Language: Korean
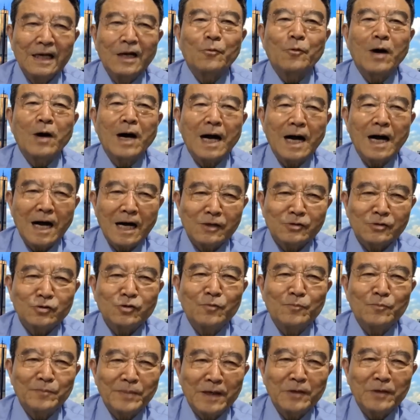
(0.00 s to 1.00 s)
과학
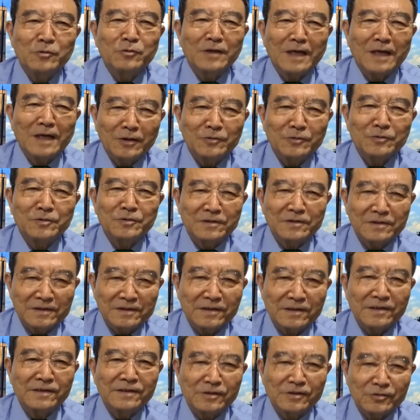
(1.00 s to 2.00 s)
좀 배우라고
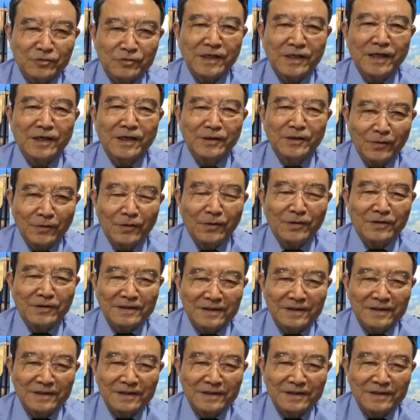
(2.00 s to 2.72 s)
그러주세요.